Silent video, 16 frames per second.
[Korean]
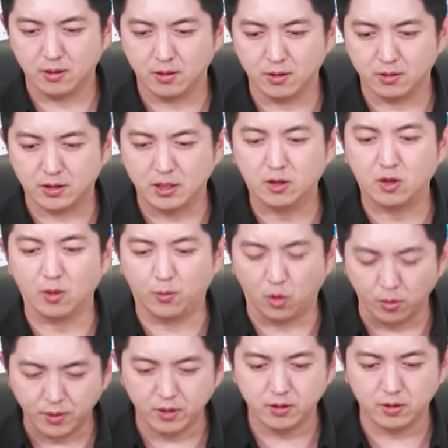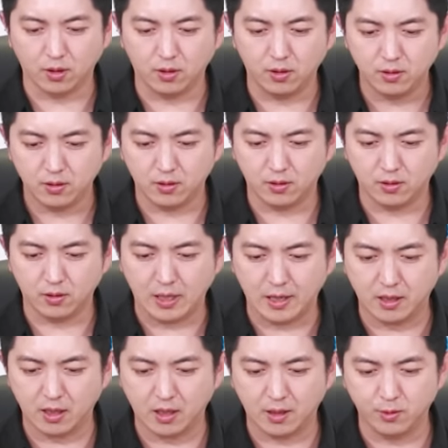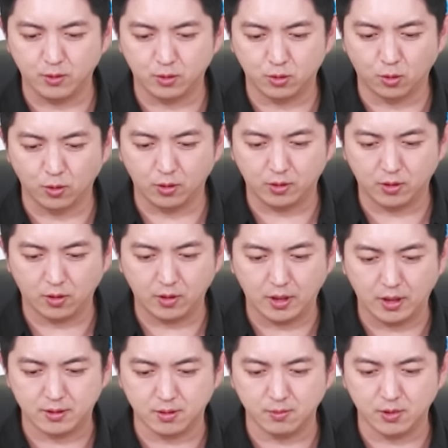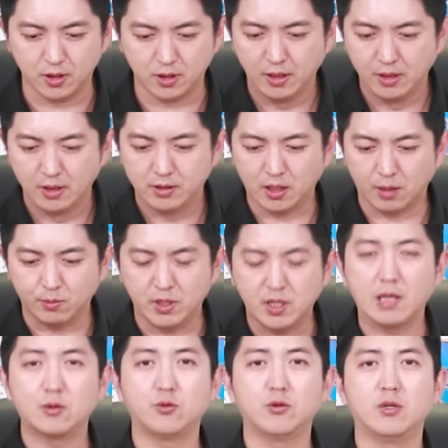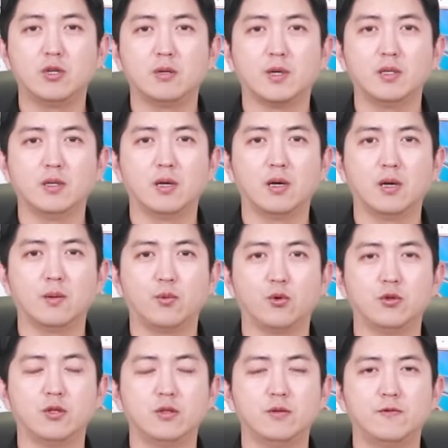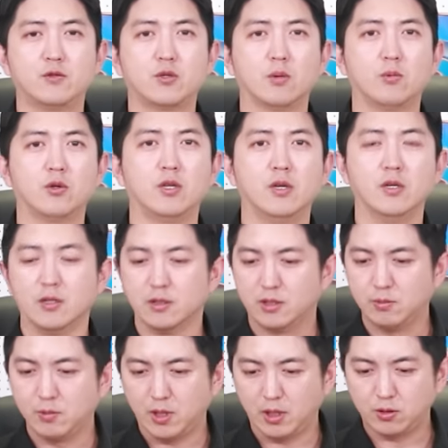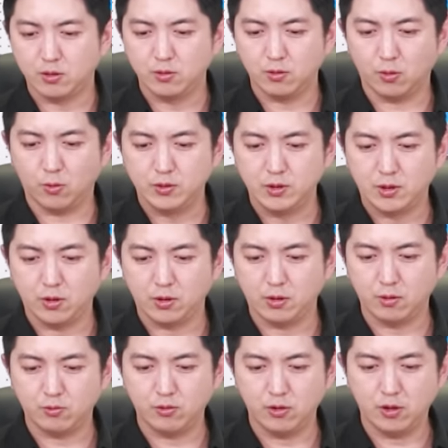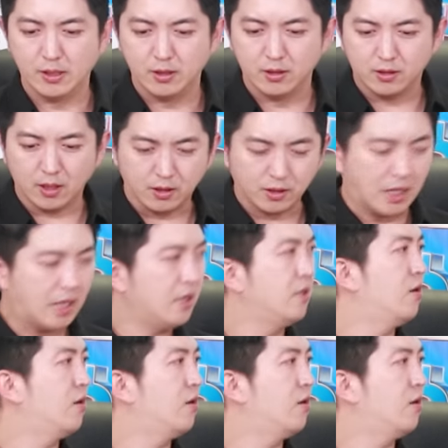지켜보면서 알아가면 좋을 것 같습니다. 자, 미래돈을 만나보는 퓨처머니, 지금까지 저는 오진석이었고요. 자, 타이거